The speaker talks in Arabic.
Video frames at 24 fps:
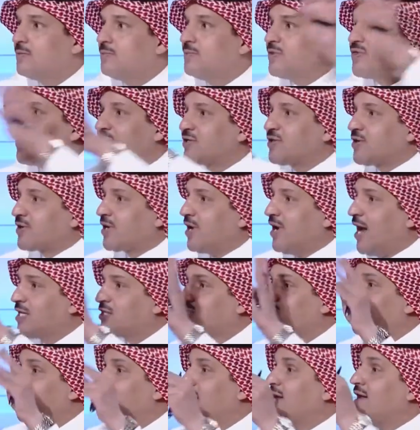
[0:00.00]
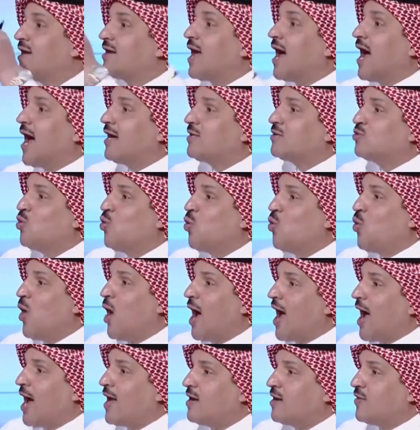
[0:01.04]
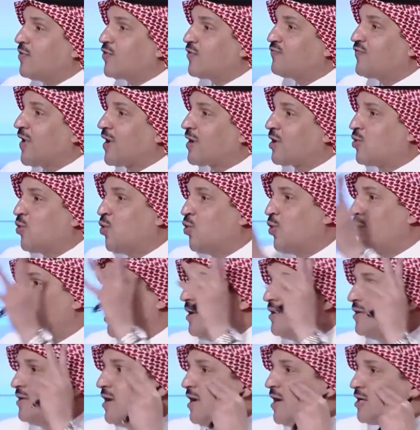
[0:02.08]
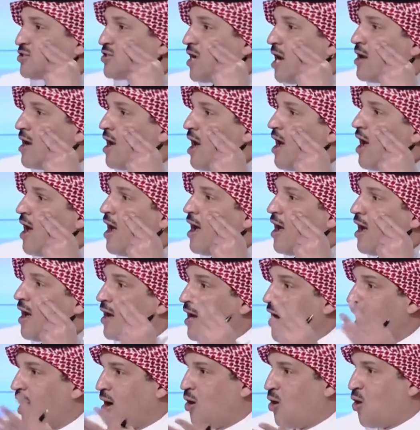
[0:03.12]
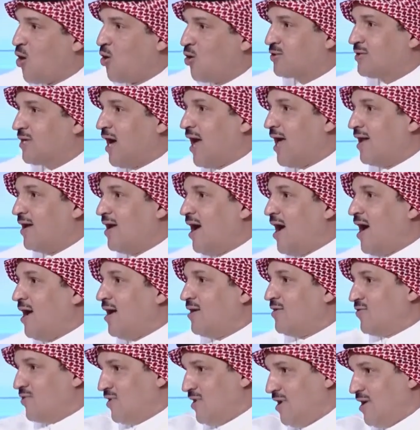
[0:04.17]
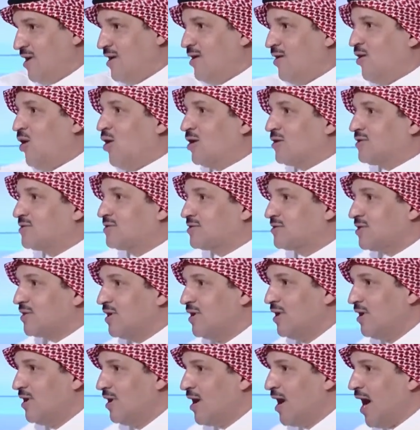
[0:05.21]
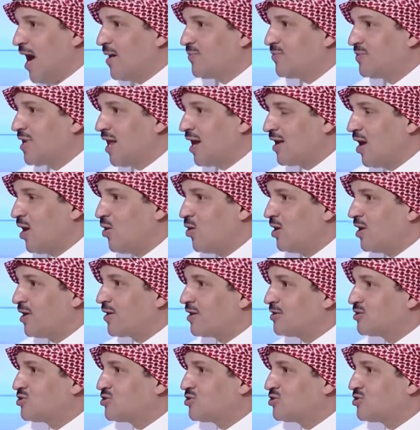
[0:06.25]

مثل ترك العجمة اللي قاعد هو عايض يفكرون عندنا شيء ايه هو تعالي عايض حط حمد الله